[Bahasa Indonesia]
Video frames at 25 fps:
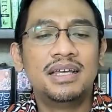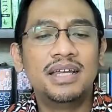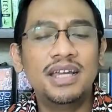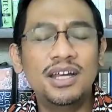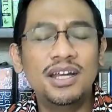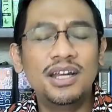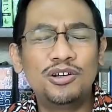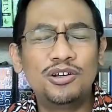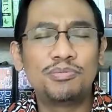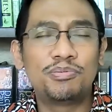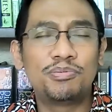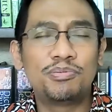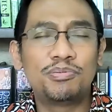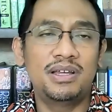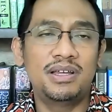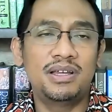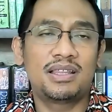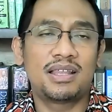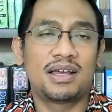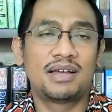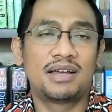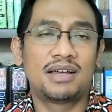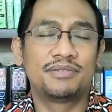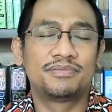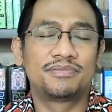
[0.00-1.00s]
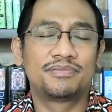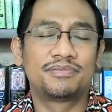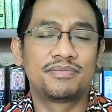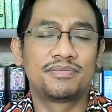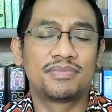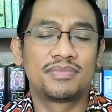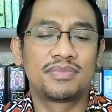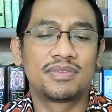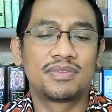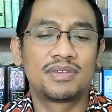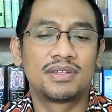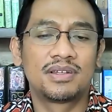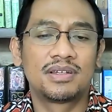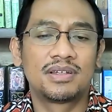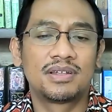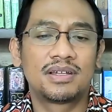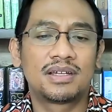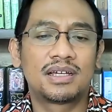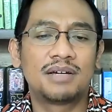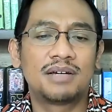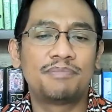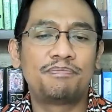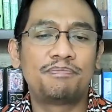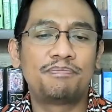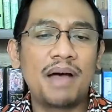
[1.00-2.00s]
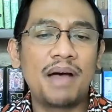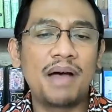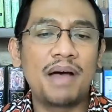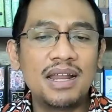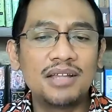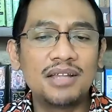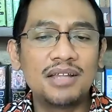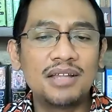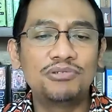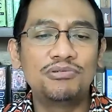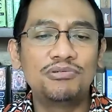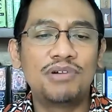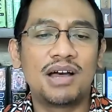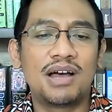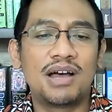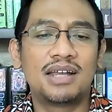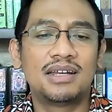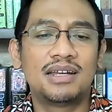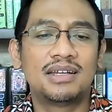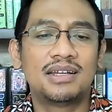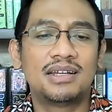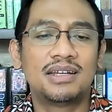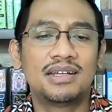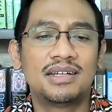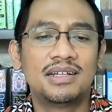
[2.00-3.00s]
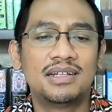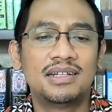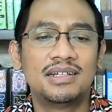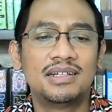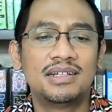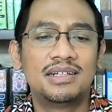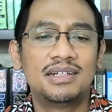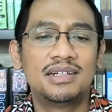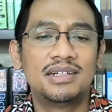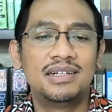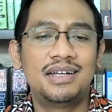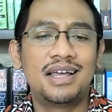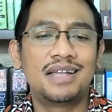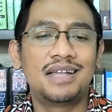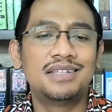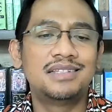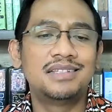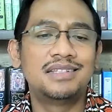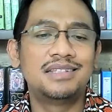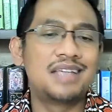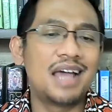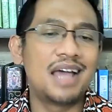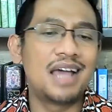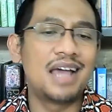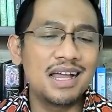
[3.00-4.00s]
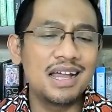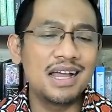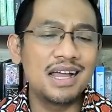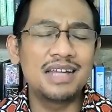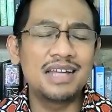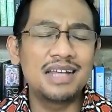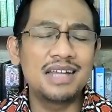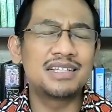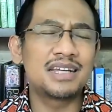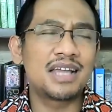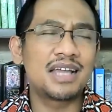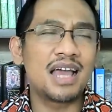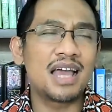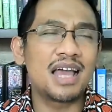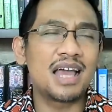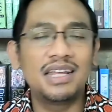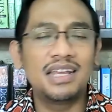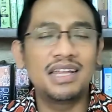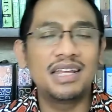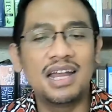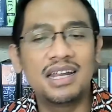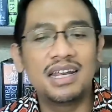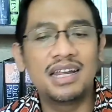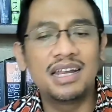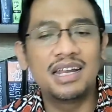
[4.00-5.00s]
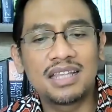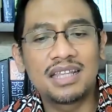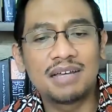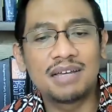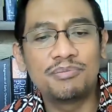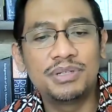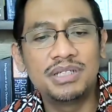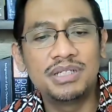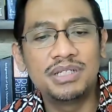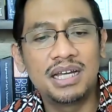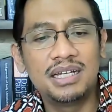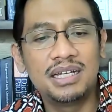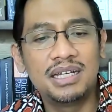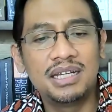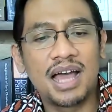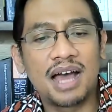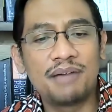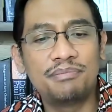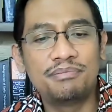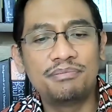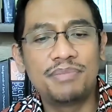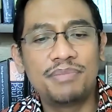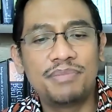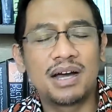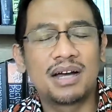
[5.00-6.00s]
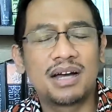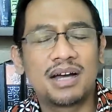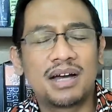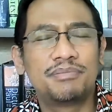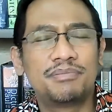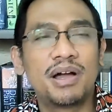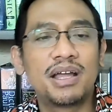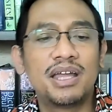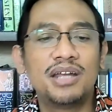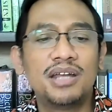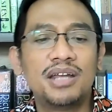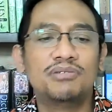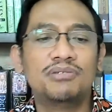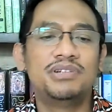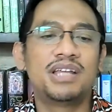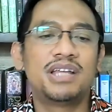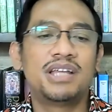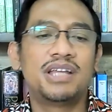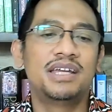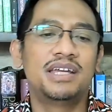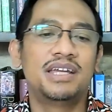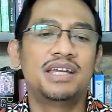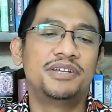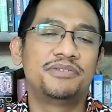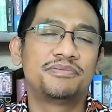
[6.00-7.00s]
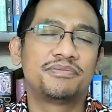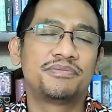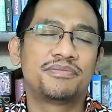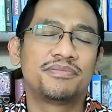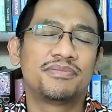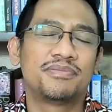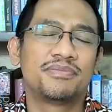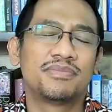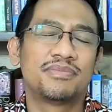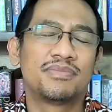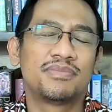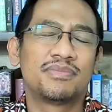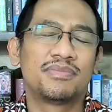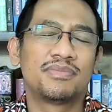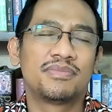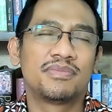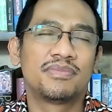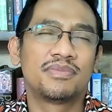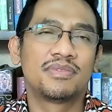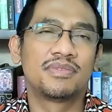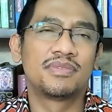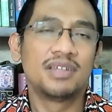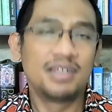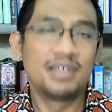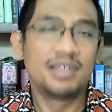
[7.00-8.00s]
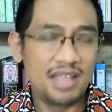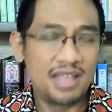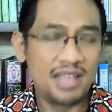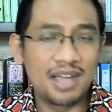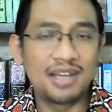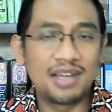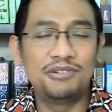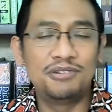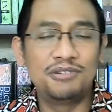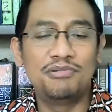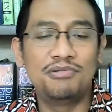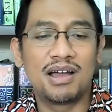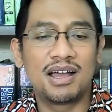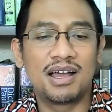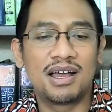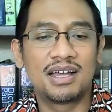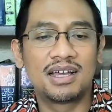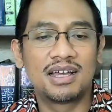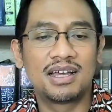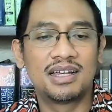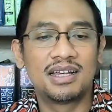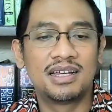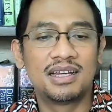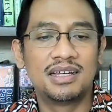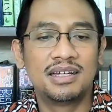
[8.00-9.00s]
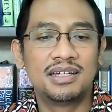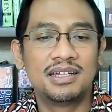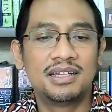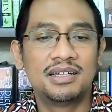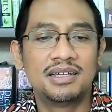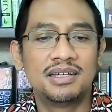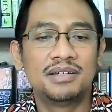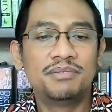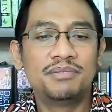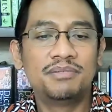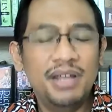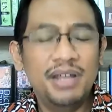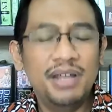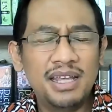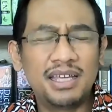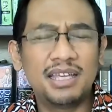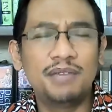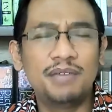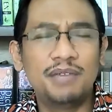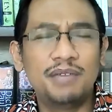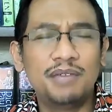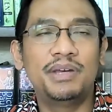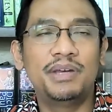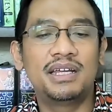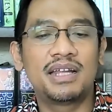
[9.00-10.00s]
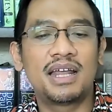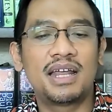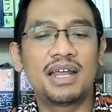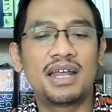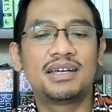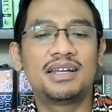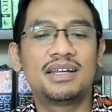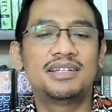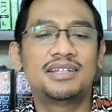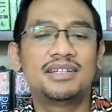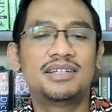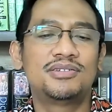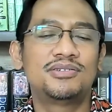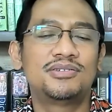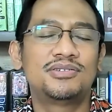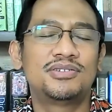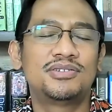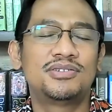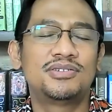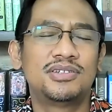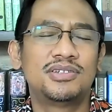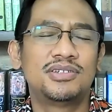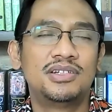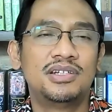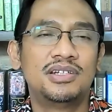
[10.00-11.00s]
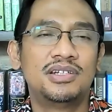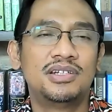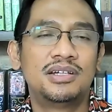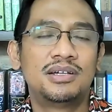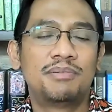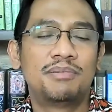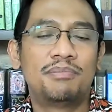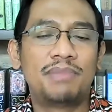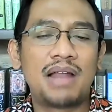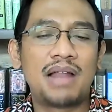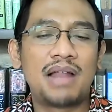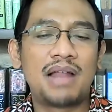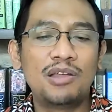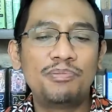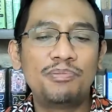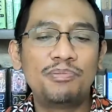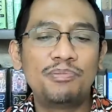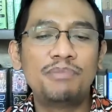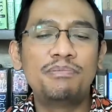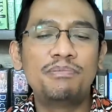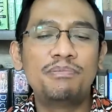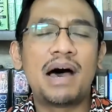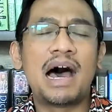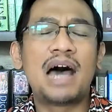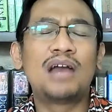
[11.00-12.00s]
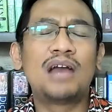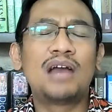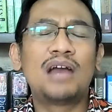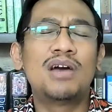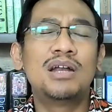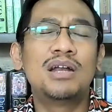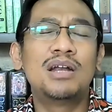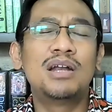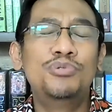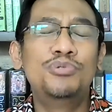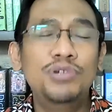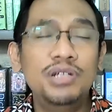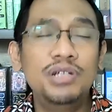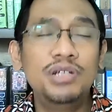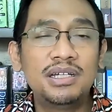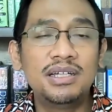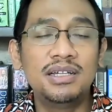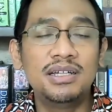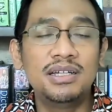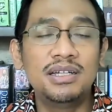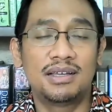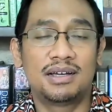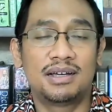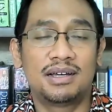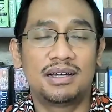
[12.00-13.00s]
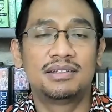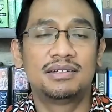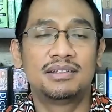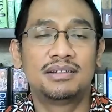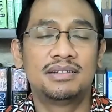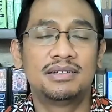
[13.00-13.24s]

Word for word: hidup kita kepada Tuhan. Dan jangan sekali-kali kita menjadi hamba bagi dunia ini. Yang kedua, miliki pikiran Kristus. Melalui pembaharuan budi kita,